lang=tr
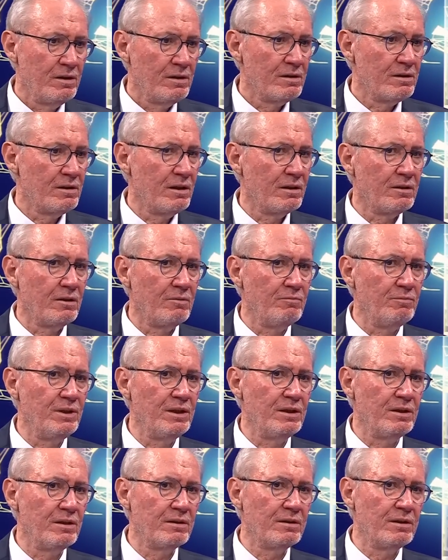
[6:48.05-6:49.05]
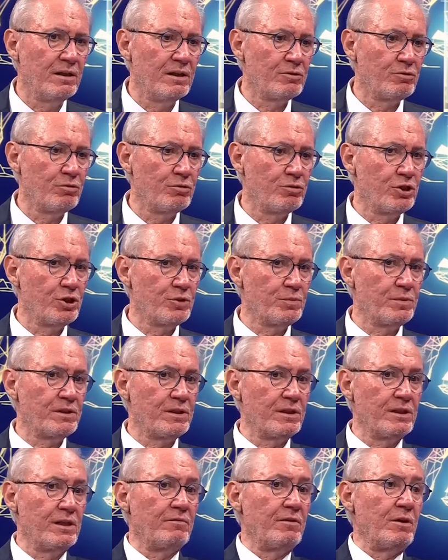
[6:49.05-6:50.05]
Zaten bir yıl daha
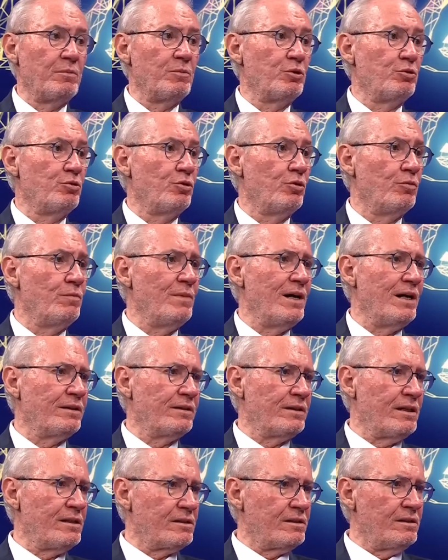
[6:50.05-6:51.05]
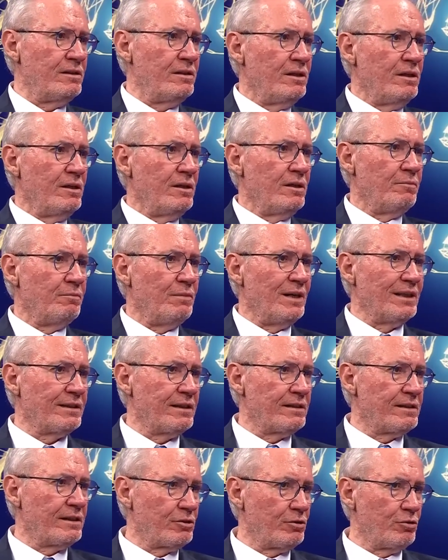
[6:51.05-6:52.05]
sözleşmesi devam ediyor Mertens'in. Mata
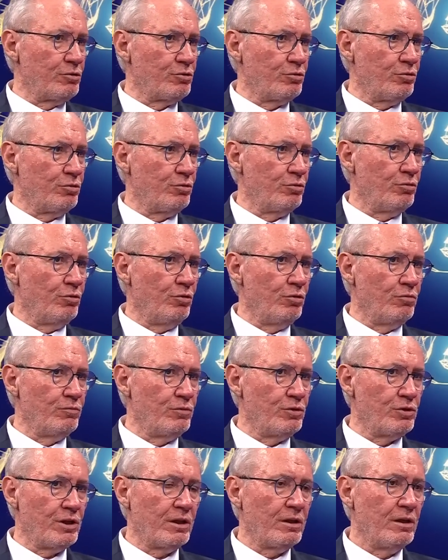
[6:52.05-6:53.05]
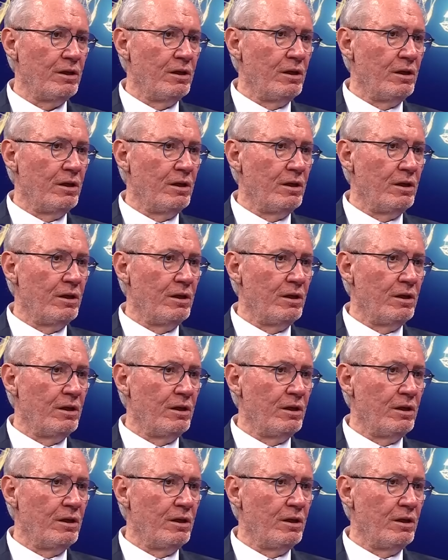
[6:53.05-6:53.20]
sezon sonunda olmayacak.